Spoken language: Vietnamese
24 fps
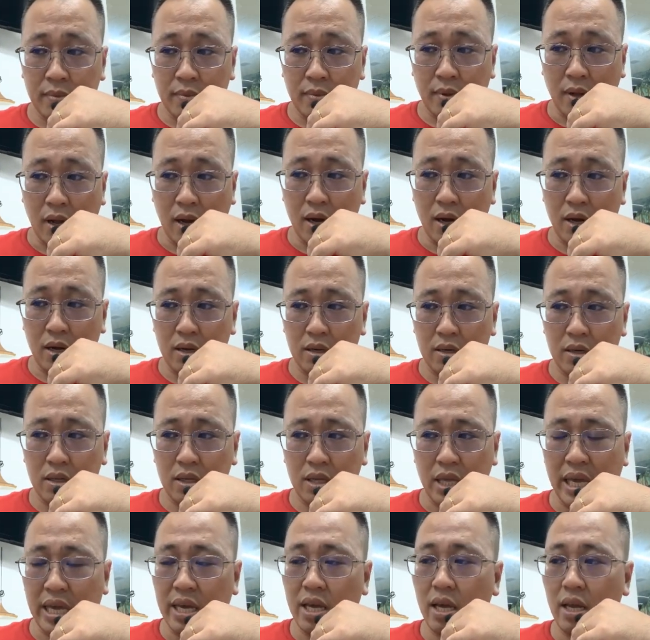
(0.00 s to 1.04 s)
đó
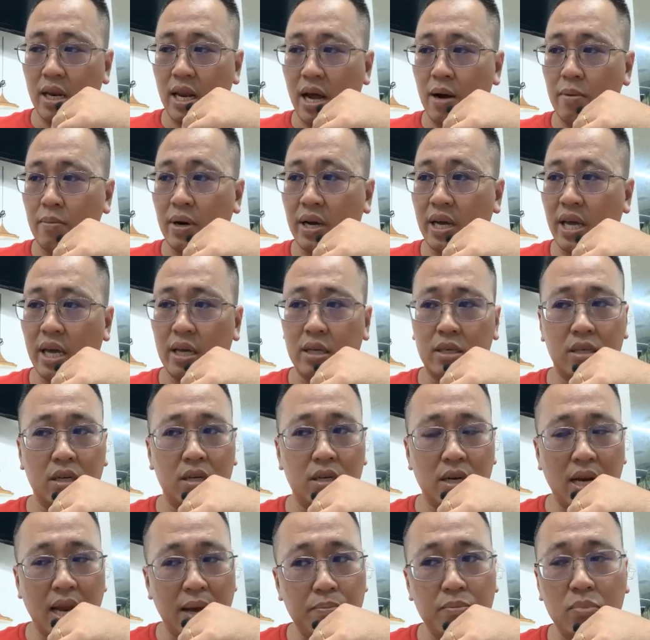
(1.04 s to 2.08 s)
chỉ khi nào mà kiệt sức
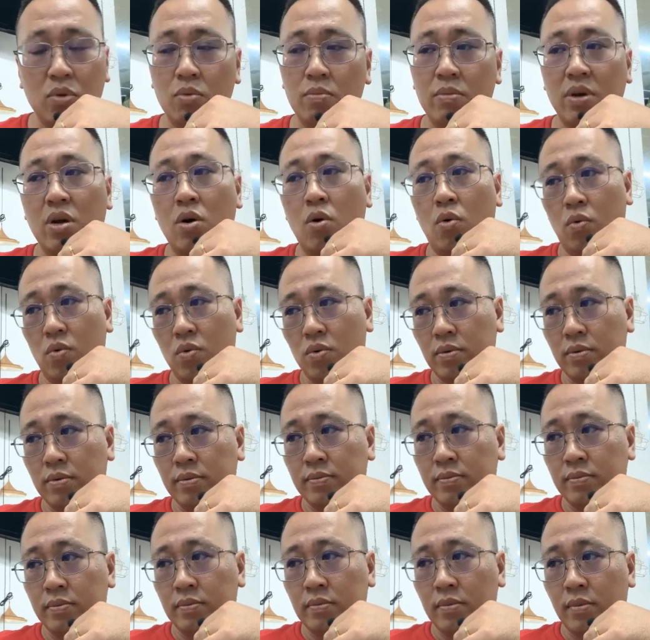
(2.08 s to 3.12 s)
lắm tôi mới ngủ
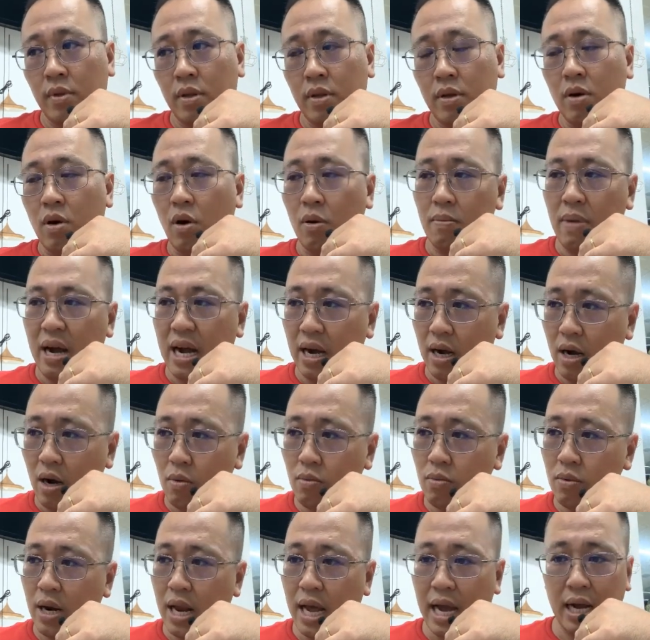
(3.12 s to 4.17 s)
còn bằng
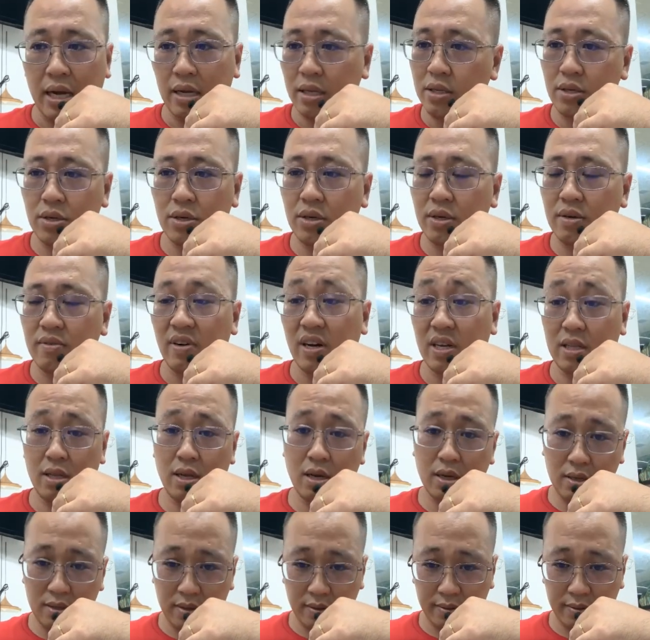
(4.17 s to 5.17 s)
không là chưa vẫn thức